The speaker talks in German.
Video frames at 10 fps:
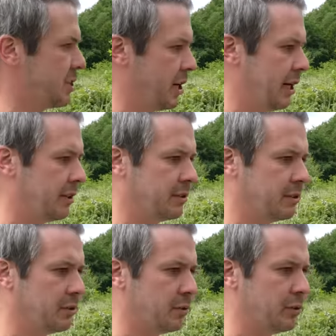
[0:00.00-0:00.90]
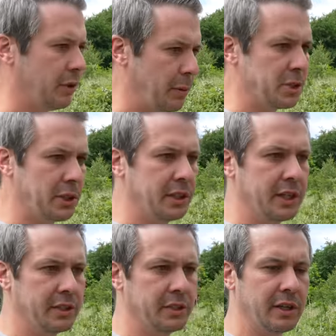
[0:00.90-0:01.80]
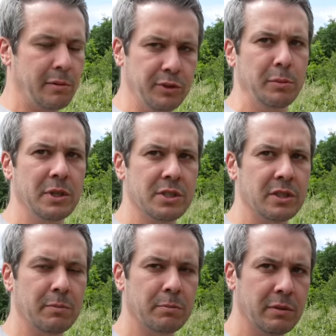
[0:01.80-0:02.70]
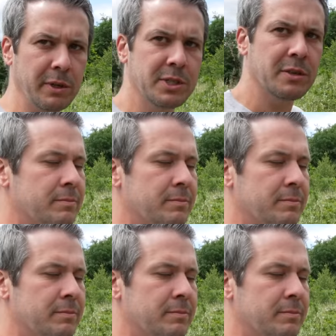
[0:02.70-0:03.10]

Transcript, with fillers: sich ja an und hauptsächlich halt die Amphibien sind im Gewässer.